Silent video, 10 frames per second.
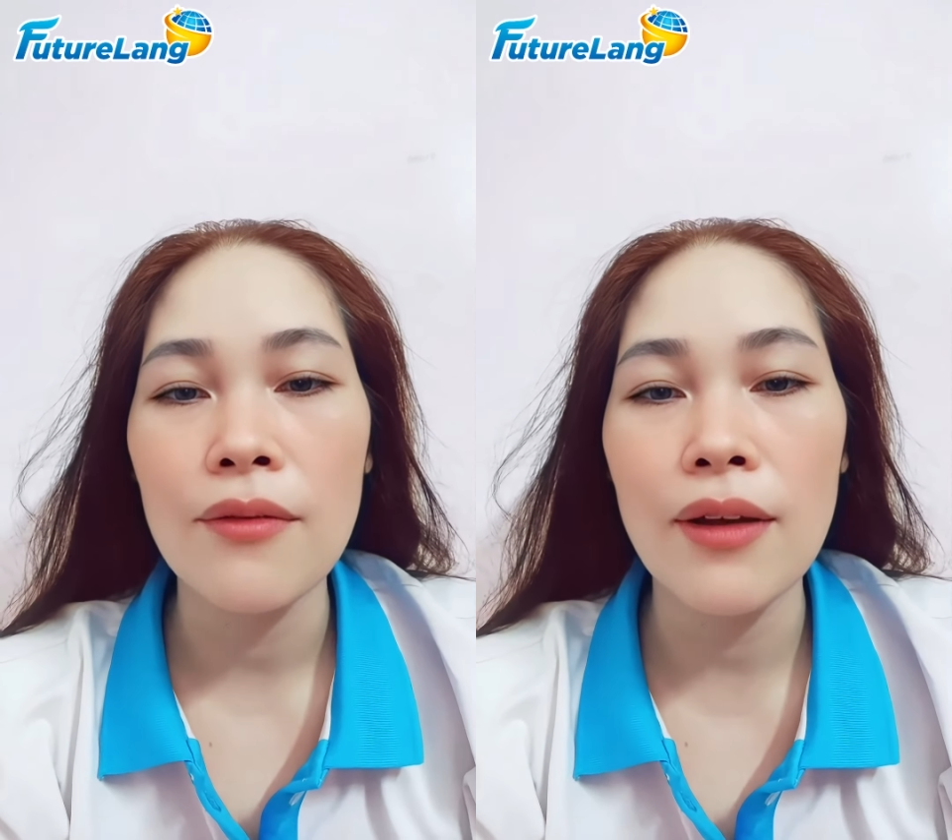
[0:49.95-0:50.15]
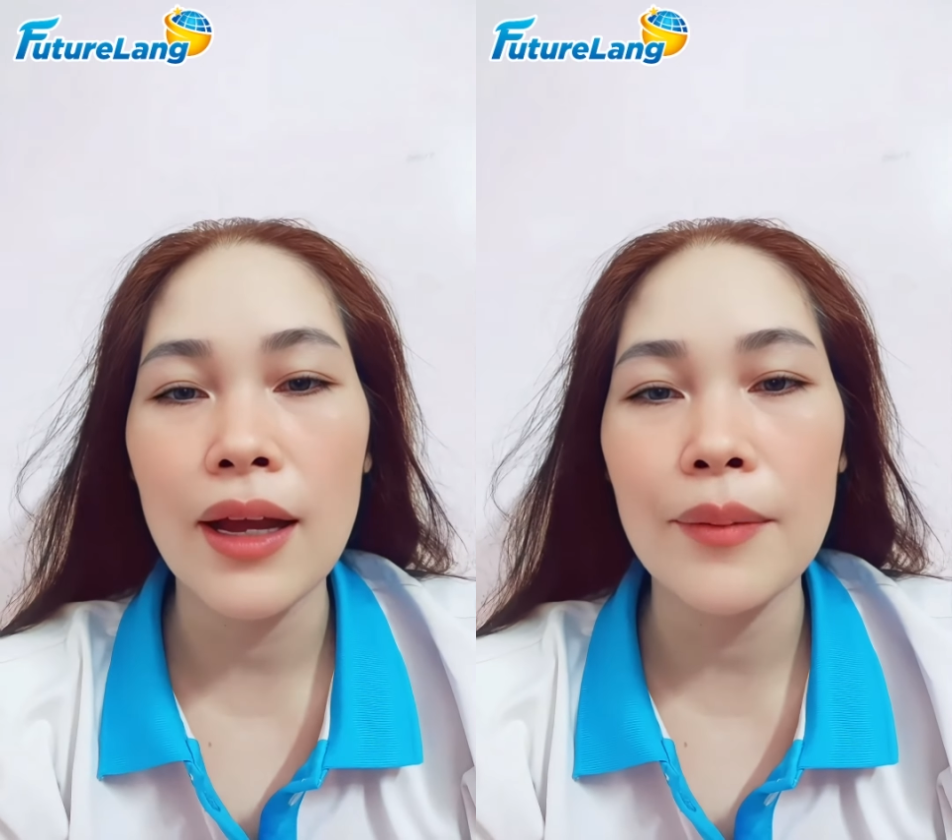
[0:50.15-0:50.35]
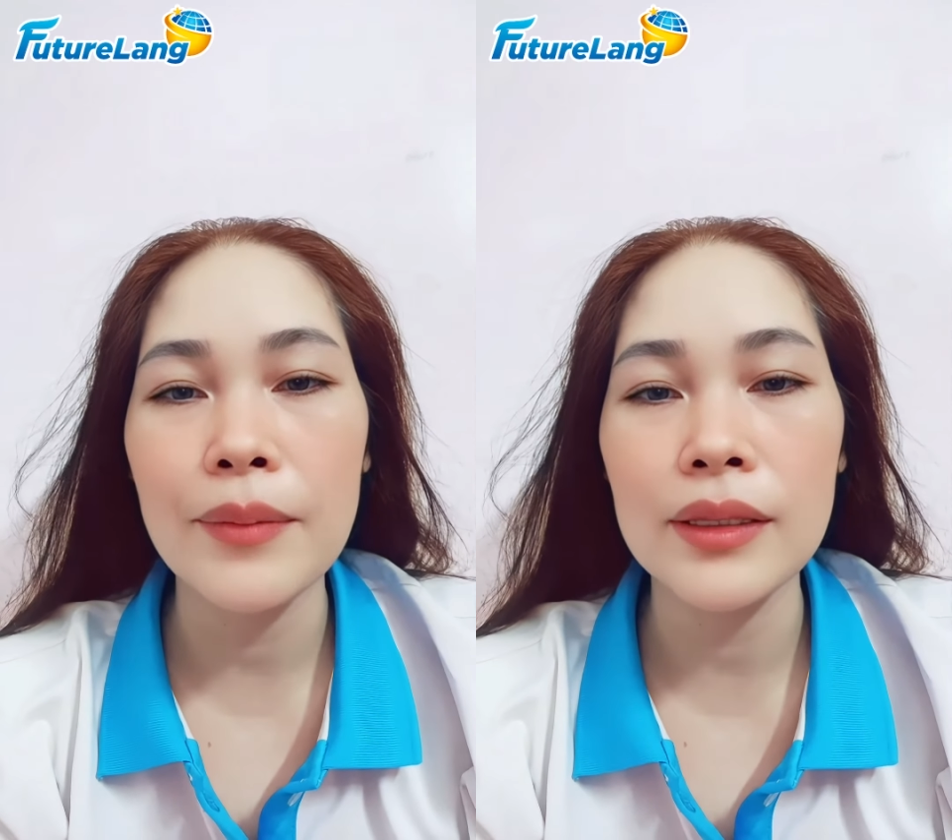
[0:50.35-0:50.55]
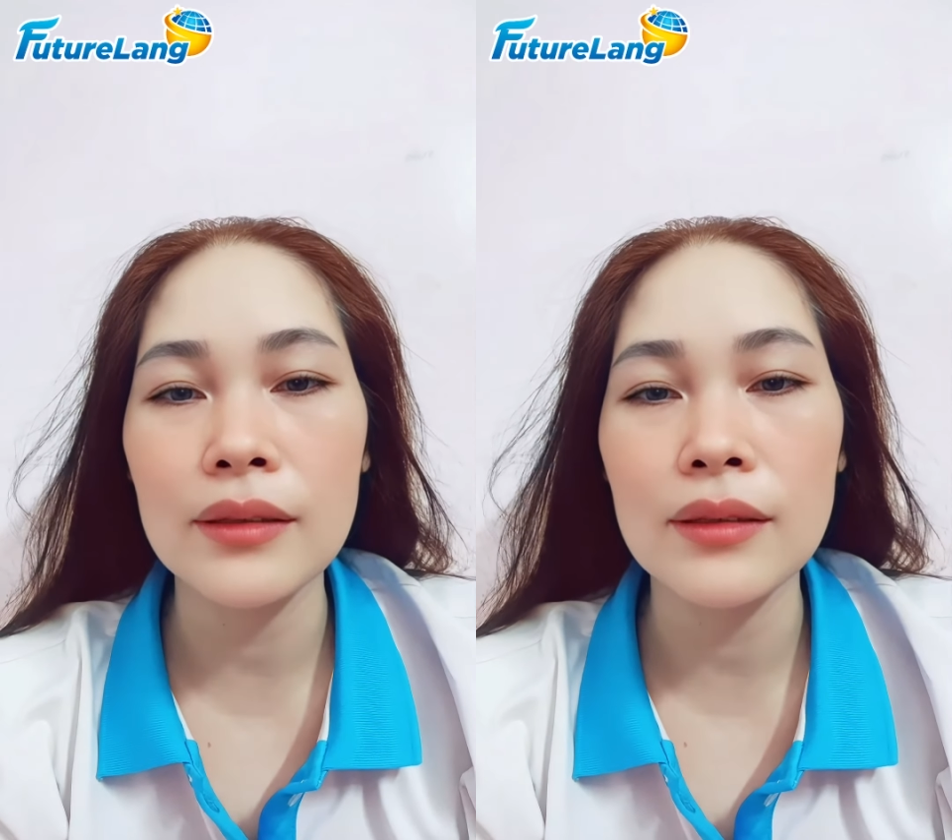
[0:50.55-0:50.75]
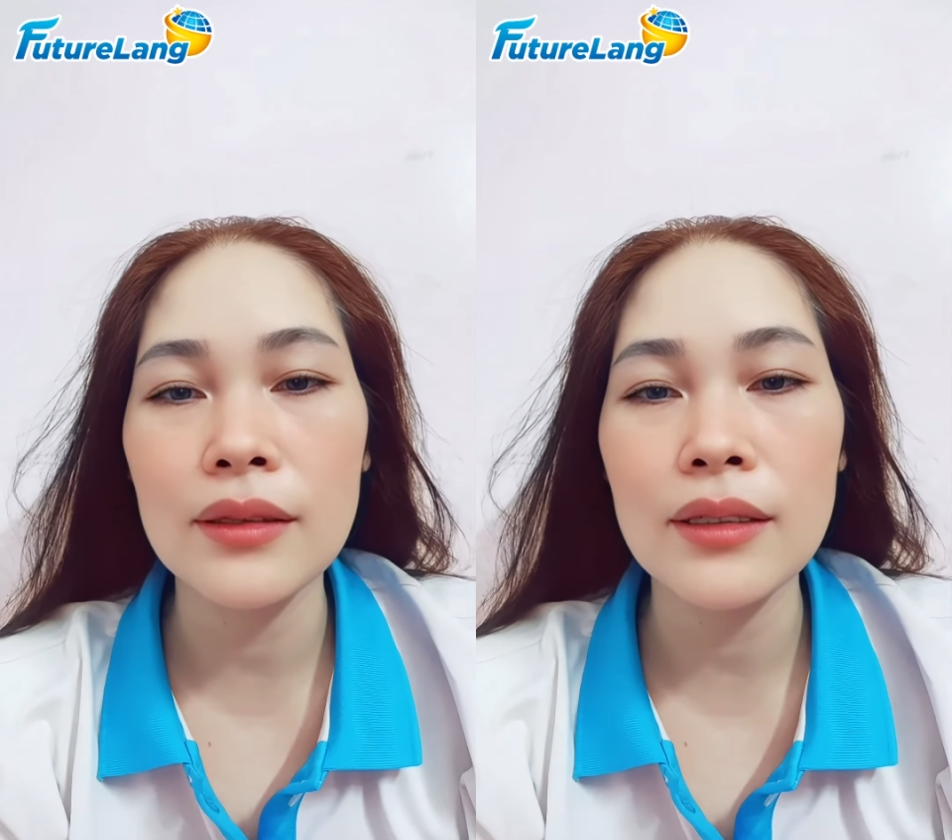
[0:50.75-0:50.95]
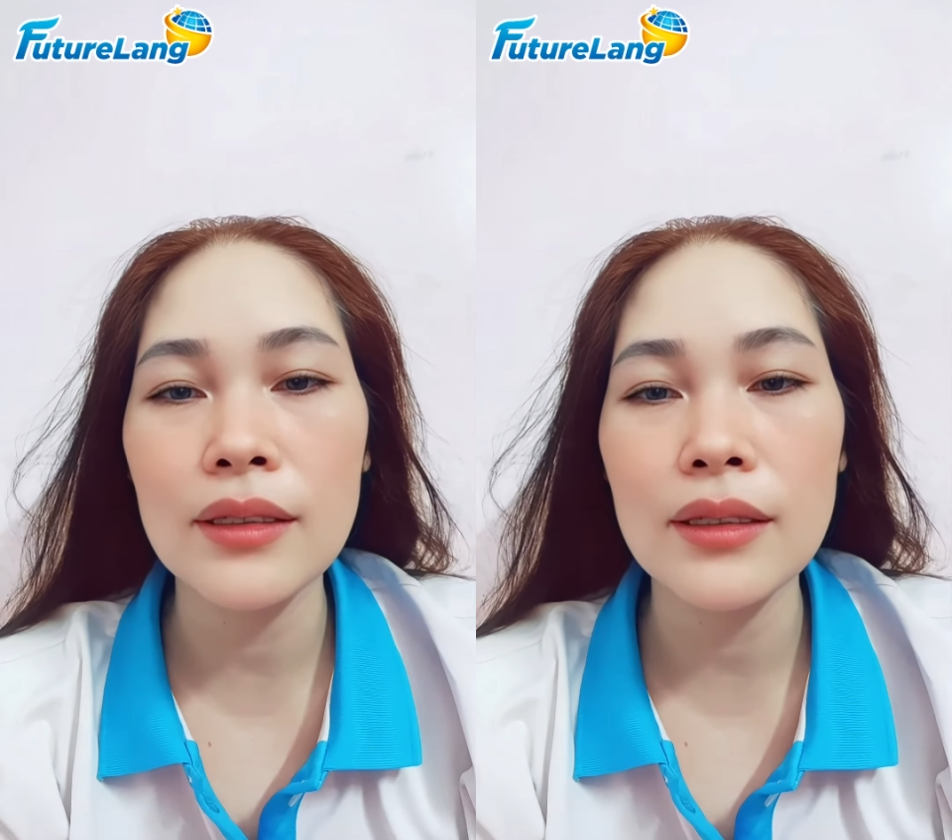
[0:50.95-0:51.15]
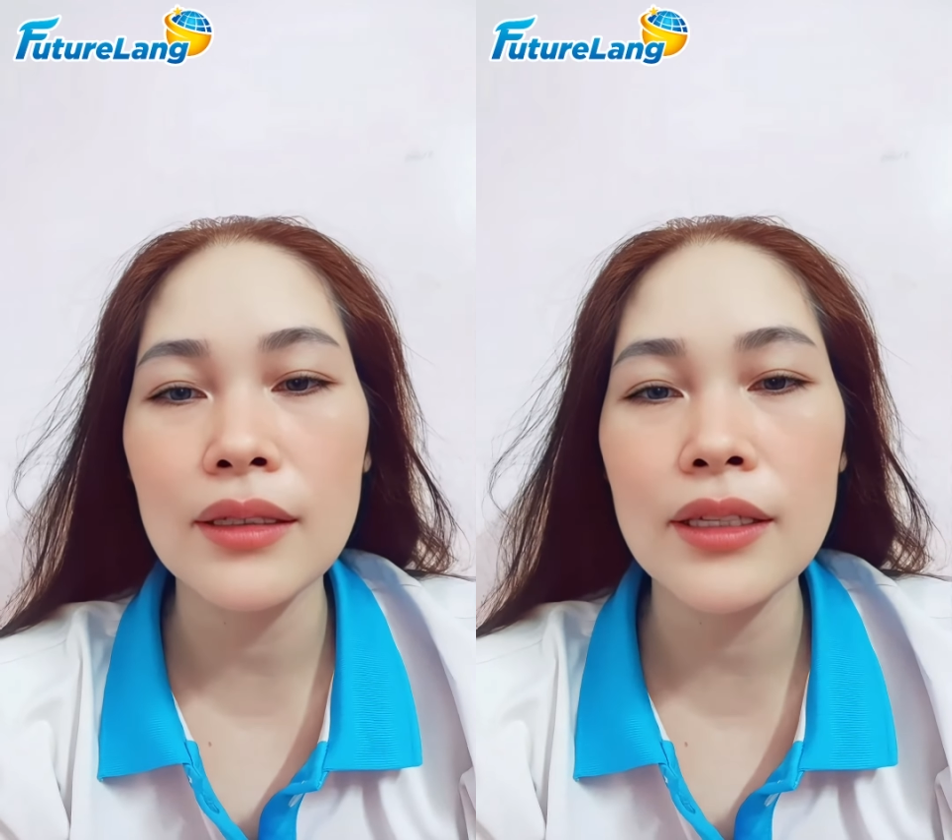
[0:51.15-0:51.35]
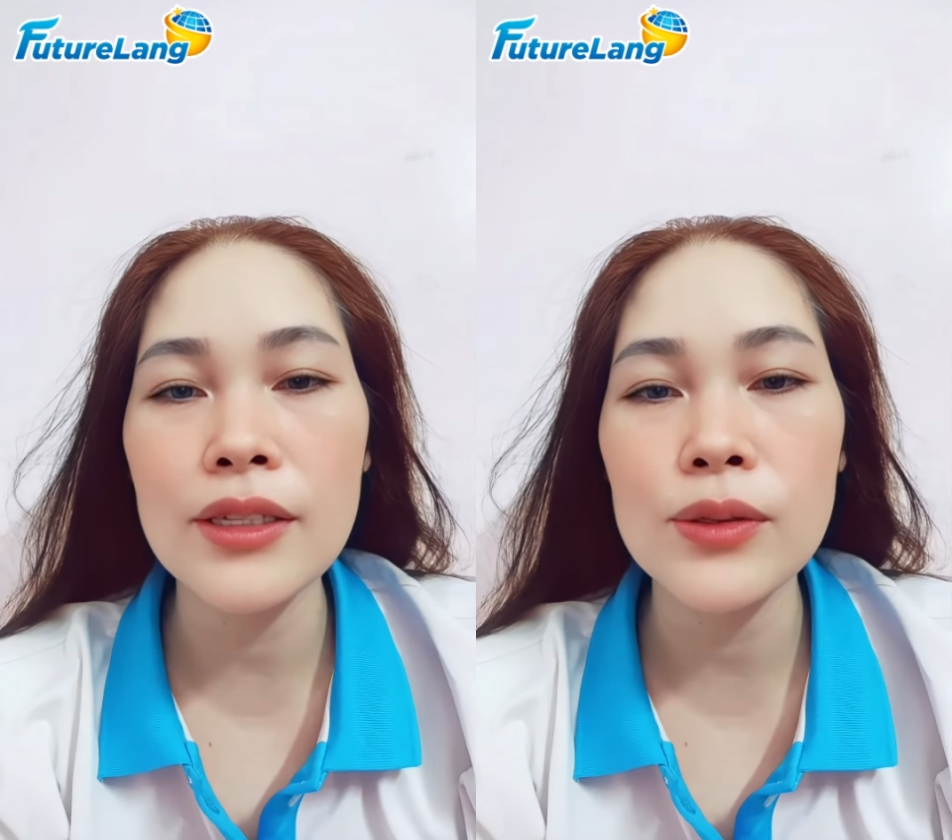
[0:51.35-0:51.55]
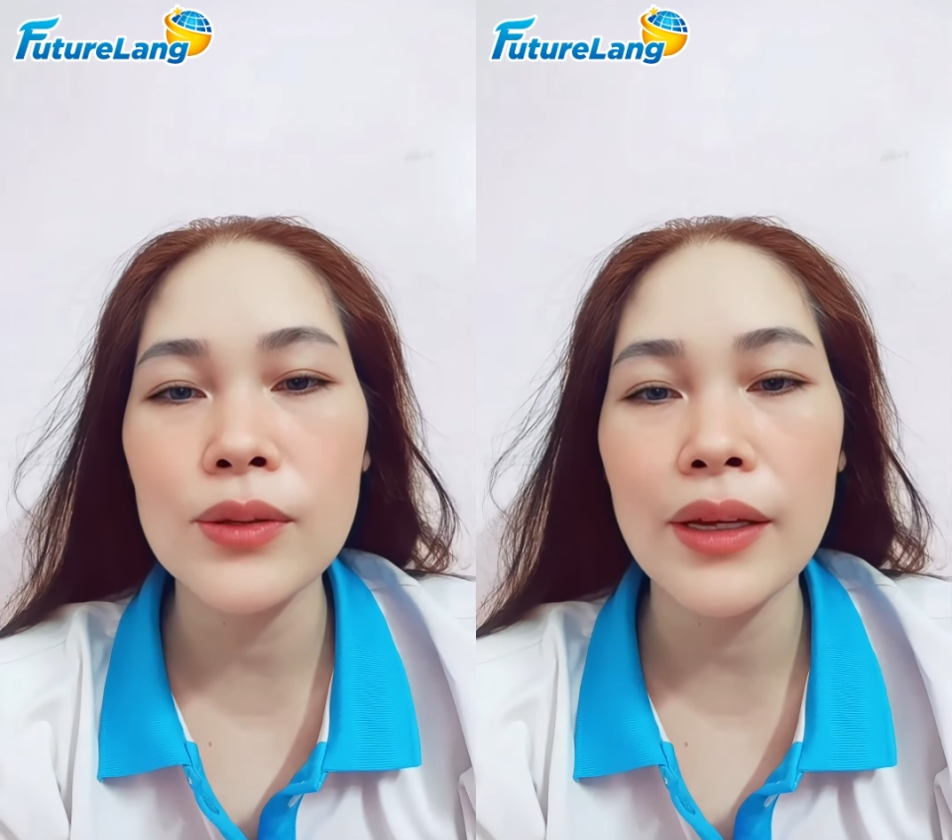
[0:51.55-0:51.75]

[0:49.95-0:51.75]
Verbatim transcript: và mình kinh